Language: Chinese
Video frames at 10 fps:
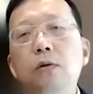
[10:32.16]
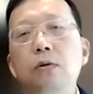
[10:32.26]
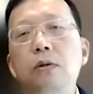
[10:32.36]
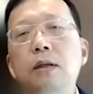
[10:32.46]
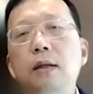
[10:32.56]
过
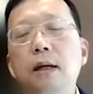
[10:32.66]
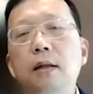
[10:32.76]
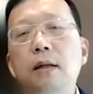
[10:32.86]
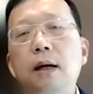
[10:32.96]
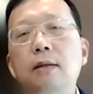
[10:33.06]
去这些
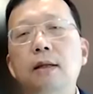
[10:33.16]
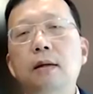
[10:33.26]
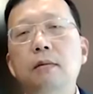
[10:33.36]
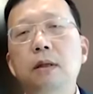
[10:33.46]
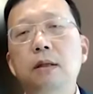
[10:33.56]
年呢，它
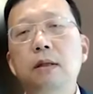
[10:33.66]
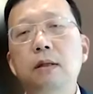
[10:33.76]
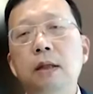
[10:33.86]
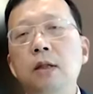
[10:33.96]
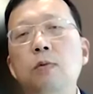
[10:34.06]
在这
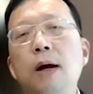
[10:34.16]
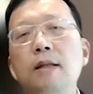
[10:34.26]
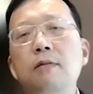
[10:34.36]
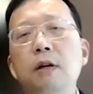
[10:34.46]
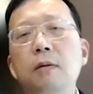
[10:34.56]
个引进外
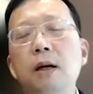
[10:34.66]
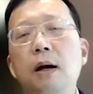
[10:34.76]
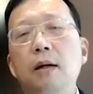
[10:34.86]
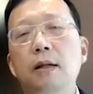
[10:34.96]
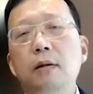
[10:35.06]
资方面
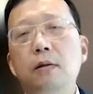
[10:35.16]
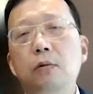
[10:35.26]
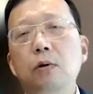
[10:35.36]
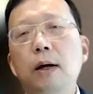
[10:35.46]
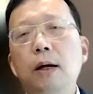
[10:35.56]
啊，在
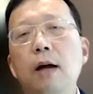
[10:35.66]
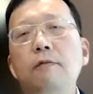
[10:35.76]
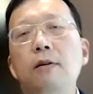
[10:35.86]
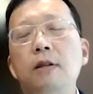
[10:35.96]
对外开